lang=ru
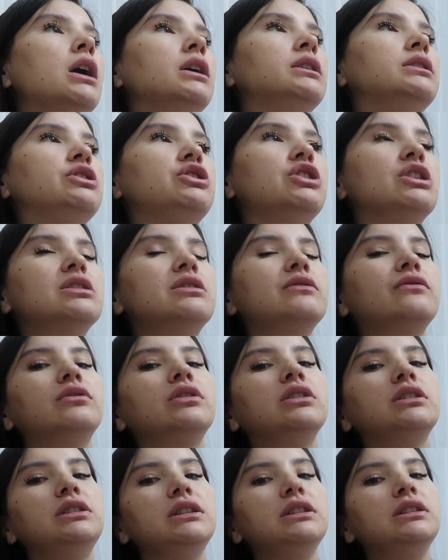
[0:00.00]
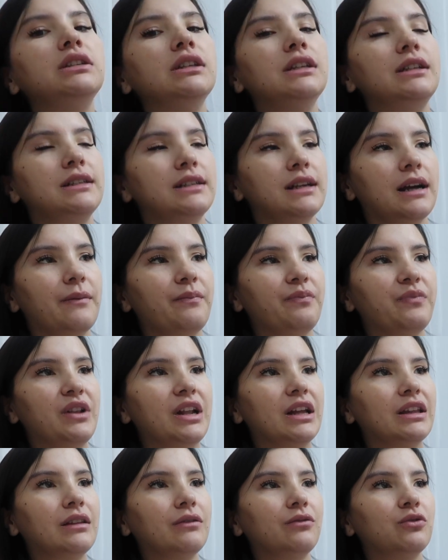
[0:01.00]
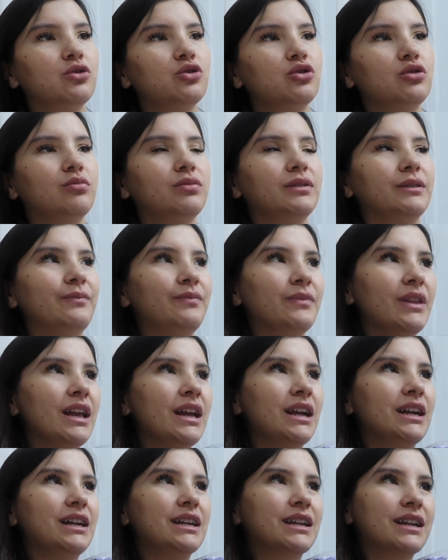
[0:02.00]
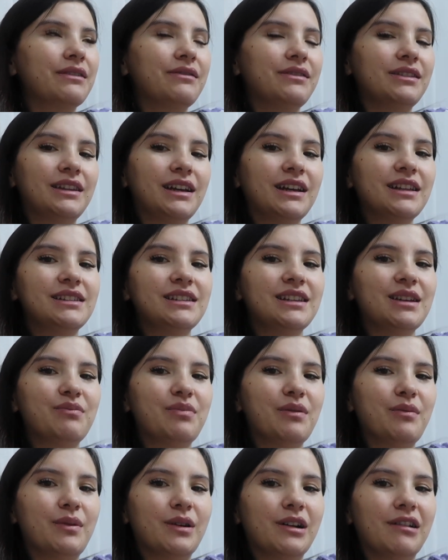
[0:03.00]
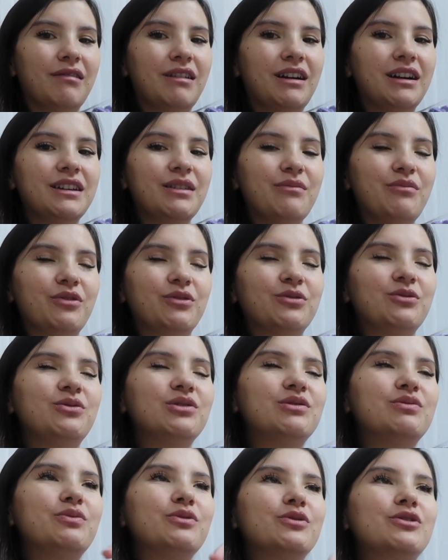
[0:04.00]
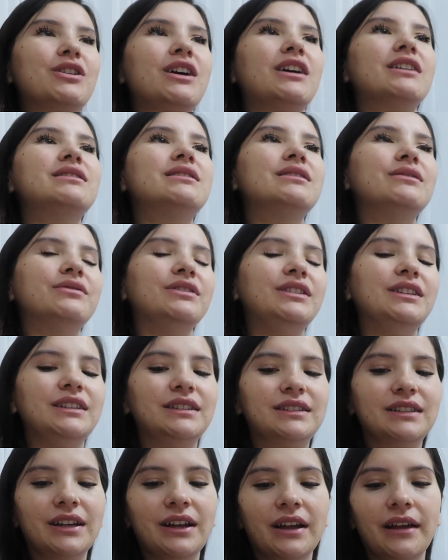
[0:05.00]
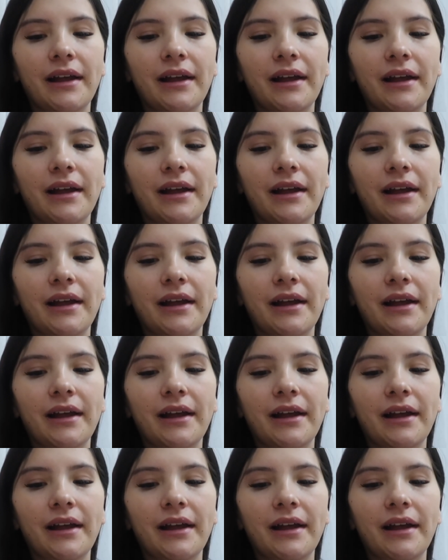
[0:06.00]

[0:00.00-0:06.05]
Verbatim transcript: Сейчас его носить нельзя, для того, чтобы гравитация помогла ребенку спускаться вниз.